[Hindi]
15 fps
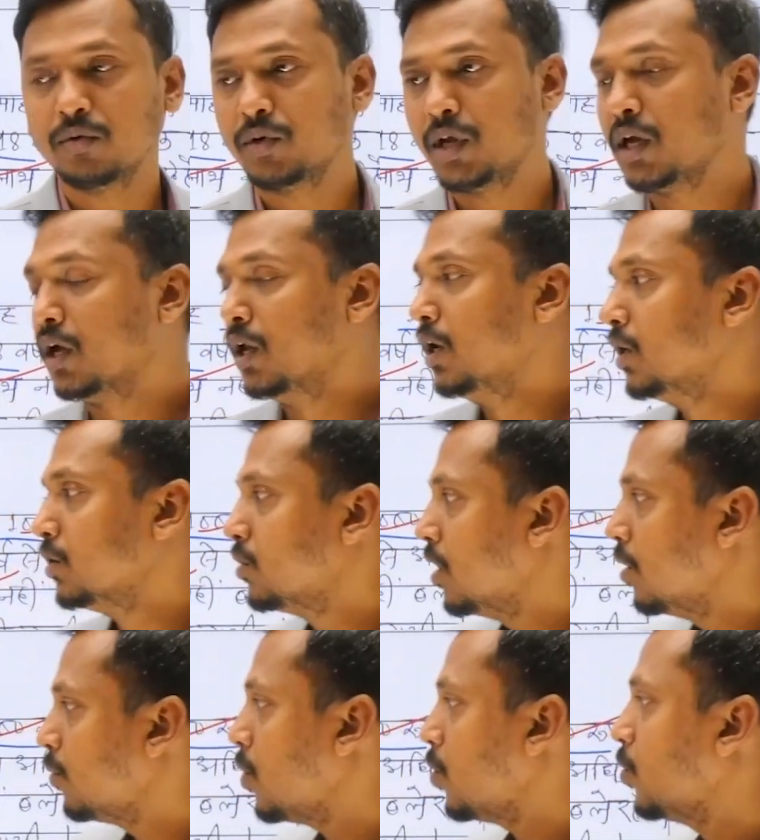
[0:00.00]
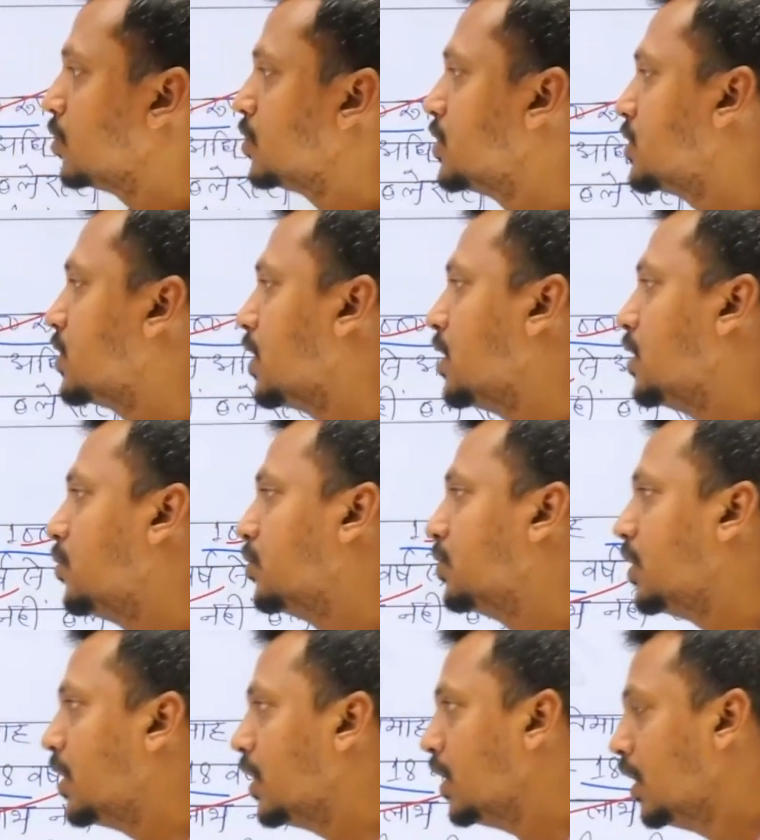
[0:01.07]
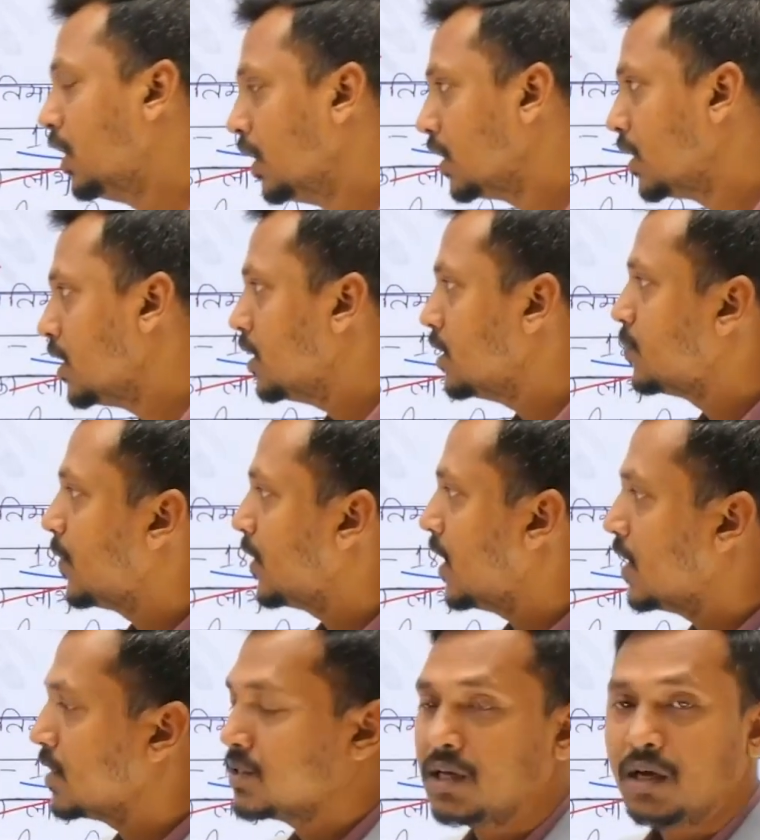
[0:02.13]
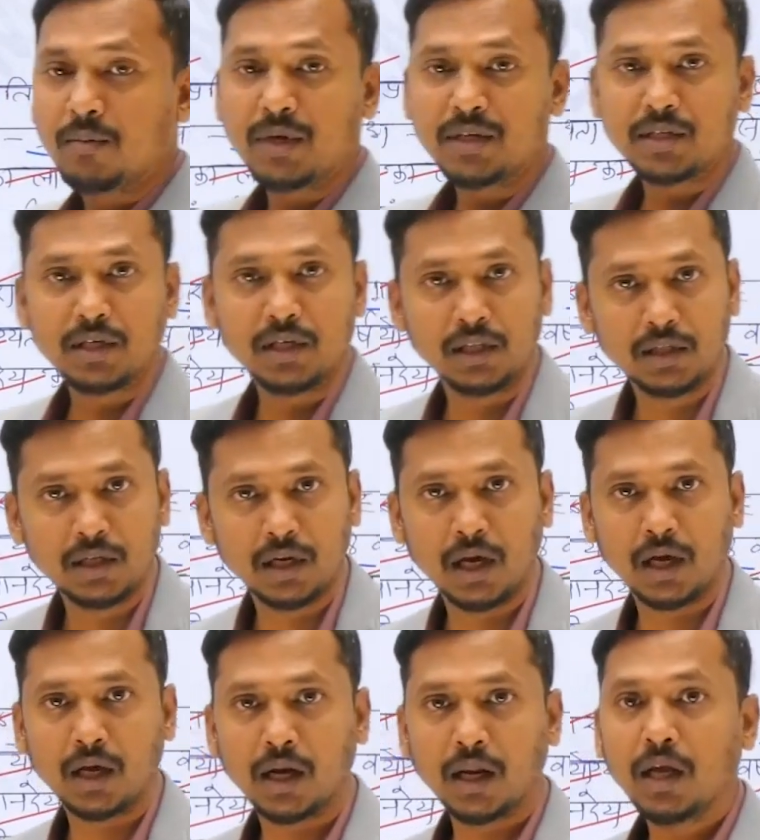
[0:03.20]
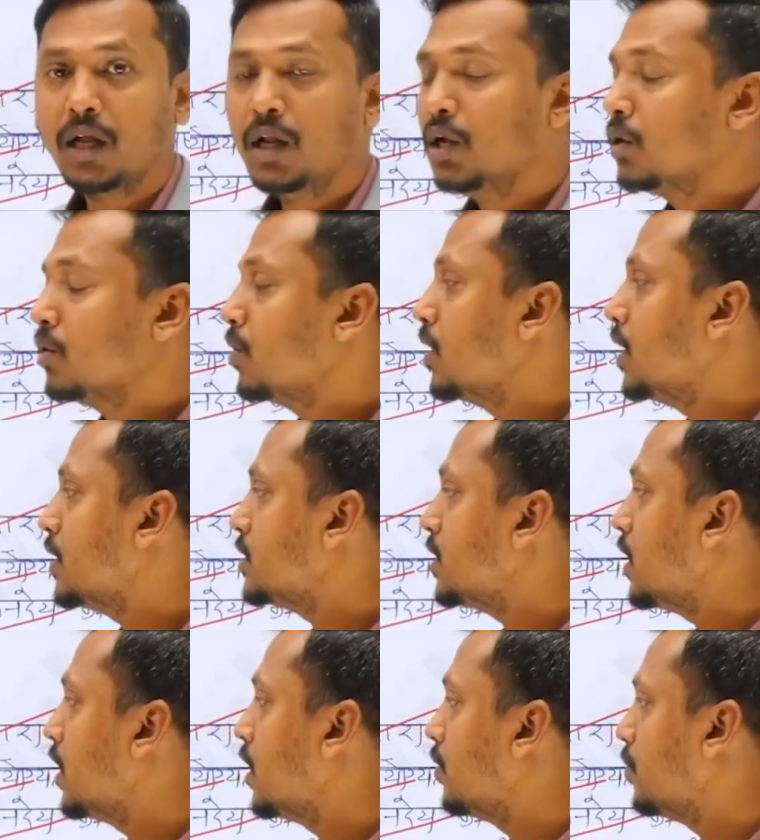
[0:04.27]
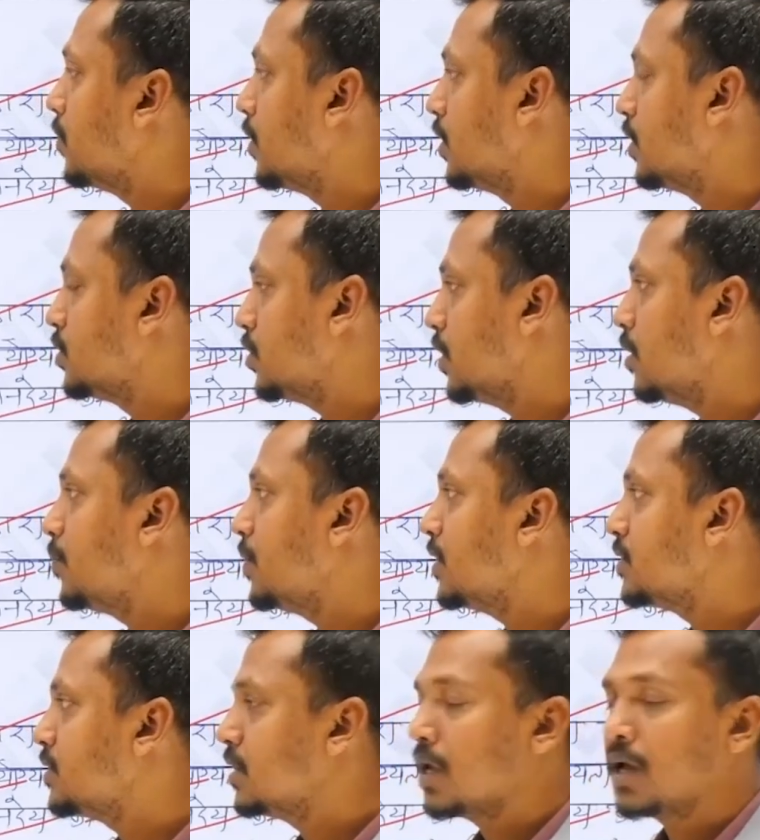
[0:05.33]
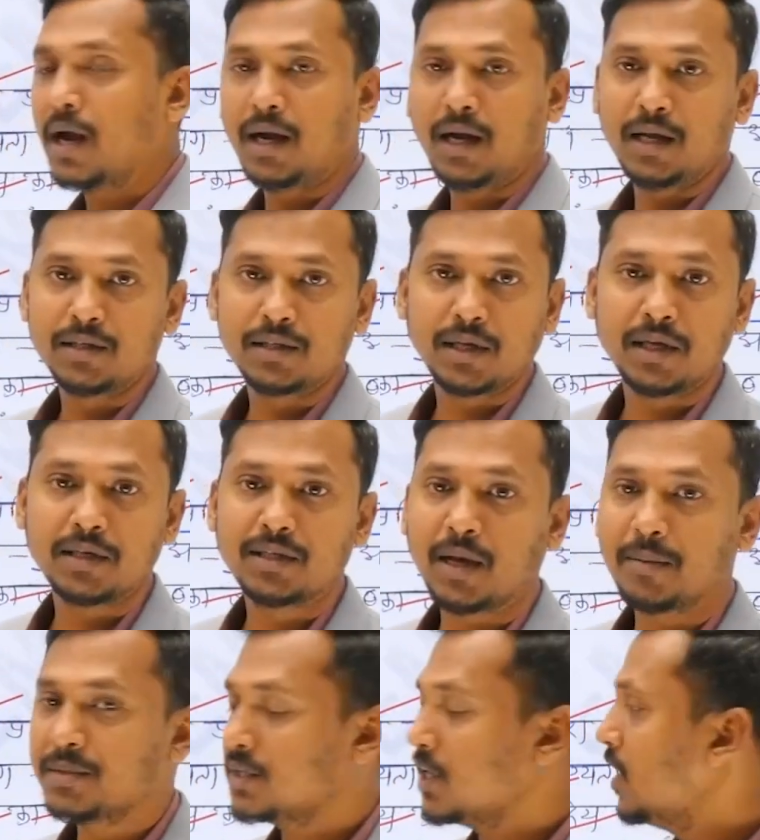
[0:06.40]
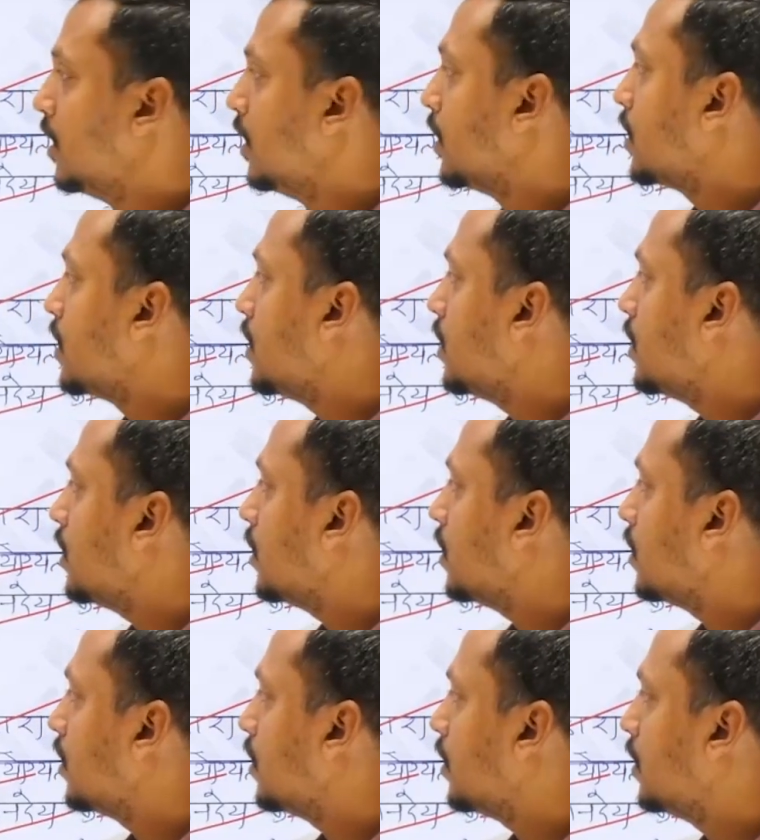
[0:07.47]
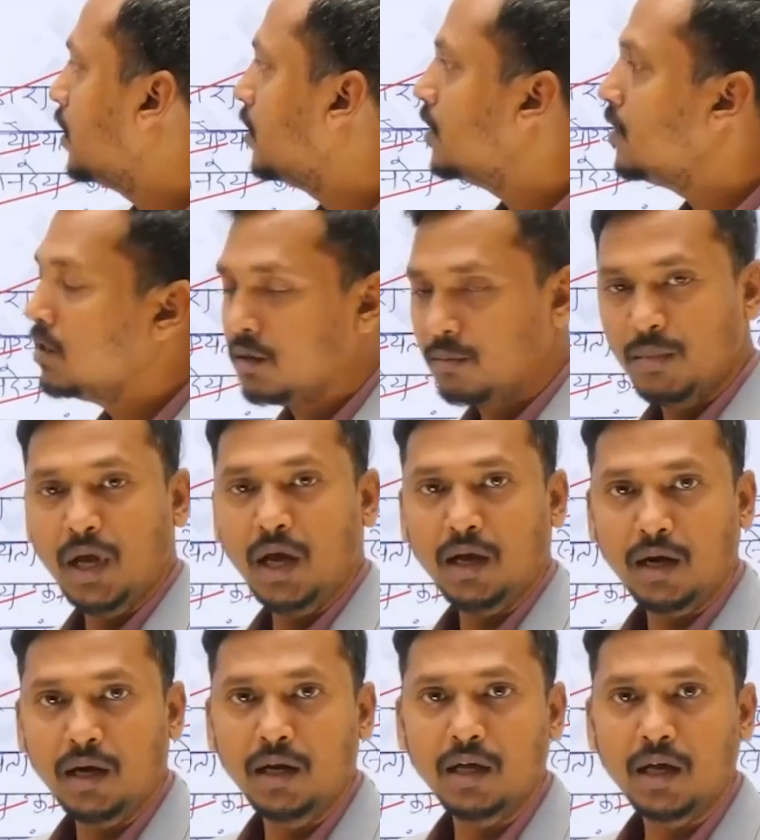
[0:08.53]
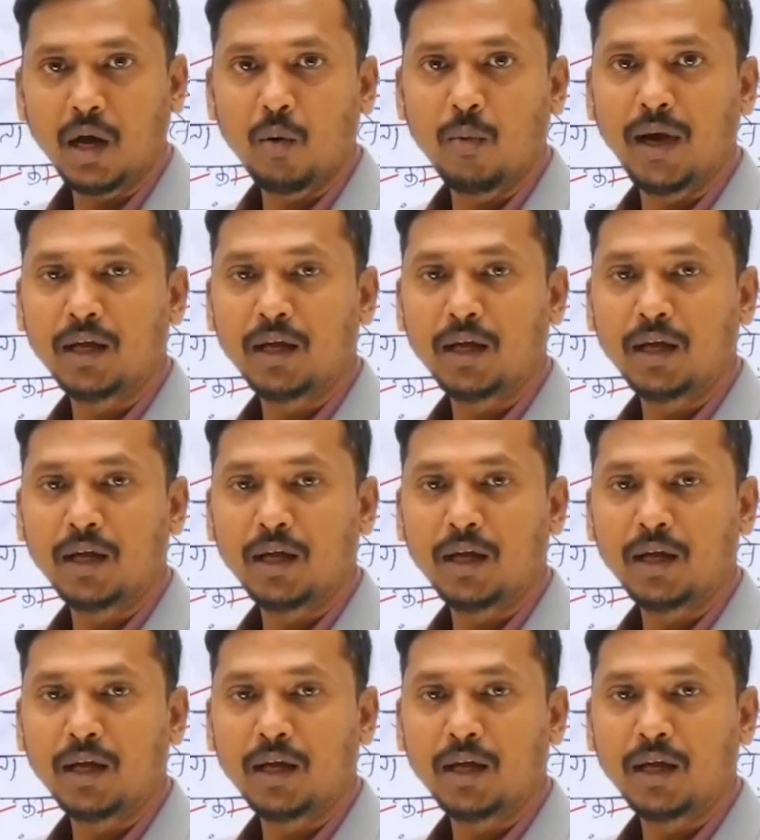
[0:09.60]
ठीक तो हमको कोशिश करनी होती है कि इस प्रकार से हम ऐसी गलती ना करें क्योंकि ऐसा जो है पीएससी के गाइडलाइंस के हिसाब से कि हिंदी में अगर लिखा हुआ है